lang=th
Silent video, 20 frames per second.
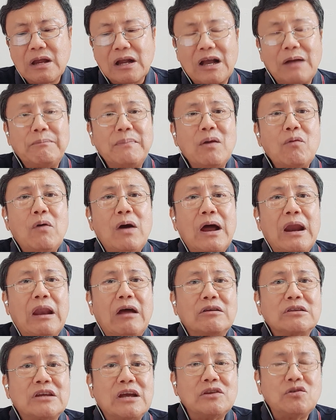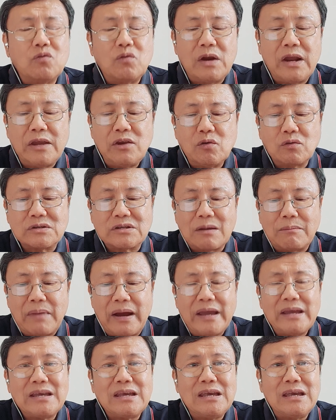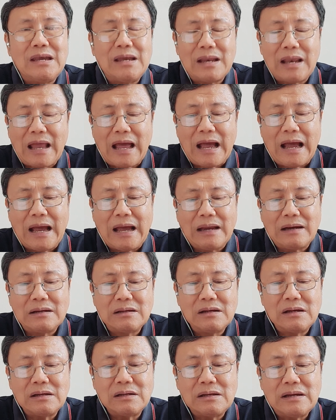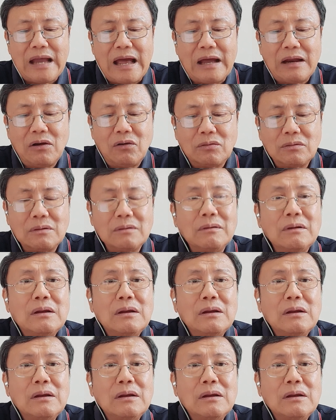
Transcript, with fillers: ครับไม่ว่าเราจะอยู่ในยุคสมัยขี่ลาหรือนั่งรถ